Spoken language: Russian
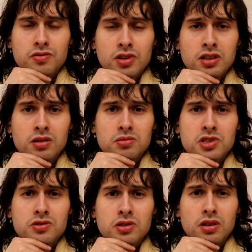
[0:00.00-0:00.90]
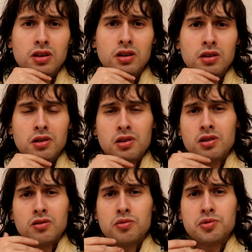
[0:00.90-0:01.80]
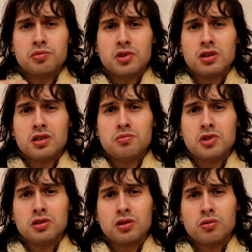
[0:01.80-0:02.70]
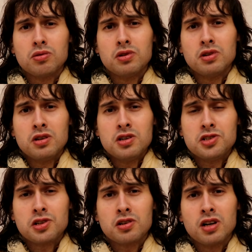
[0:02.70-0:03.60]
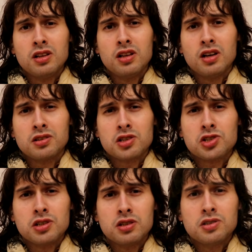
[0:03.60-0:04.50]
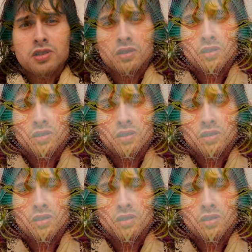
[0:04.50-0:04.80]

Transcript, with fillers: с Владом действительно, в общем-то, имеет такое зеркальное отражение тех